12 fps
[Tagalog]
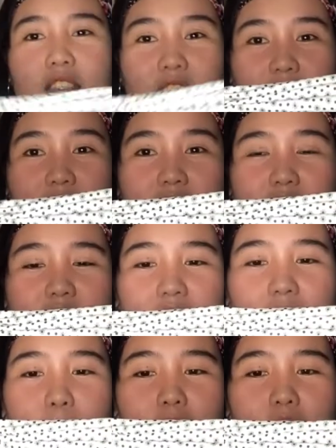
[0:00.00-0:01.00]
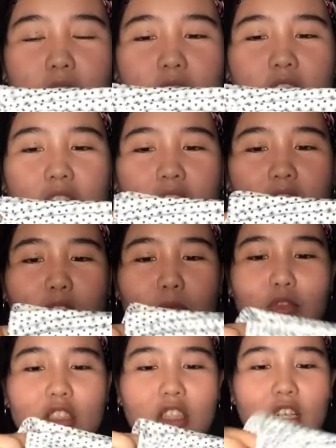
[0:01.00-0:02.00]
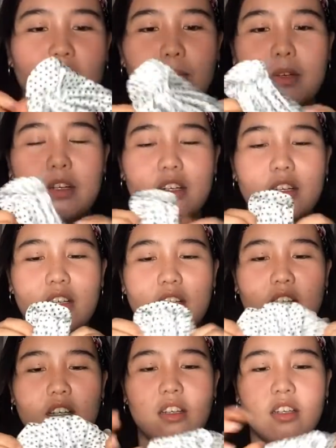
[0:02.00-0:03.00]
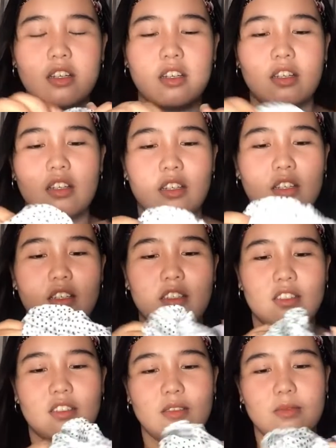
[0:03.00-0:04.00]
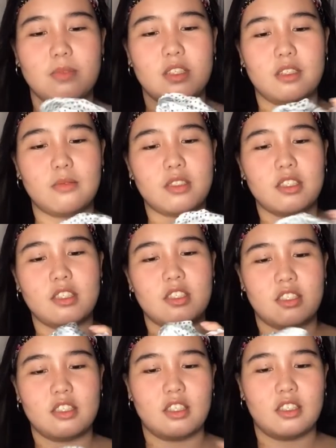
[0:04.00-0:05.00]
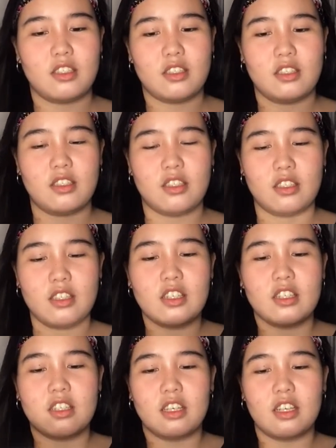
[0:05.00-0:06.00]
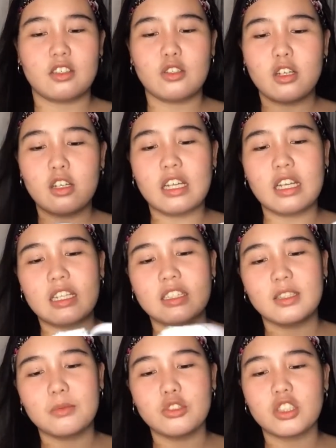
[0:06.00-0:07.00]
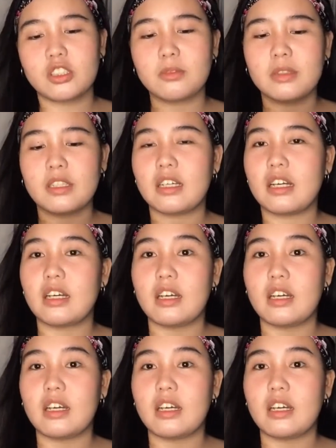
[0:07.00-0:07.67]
So, ganito siya, pero ay gaganto mo siya para para maging ganyan. Ito, lalagyan mo siya ng mga,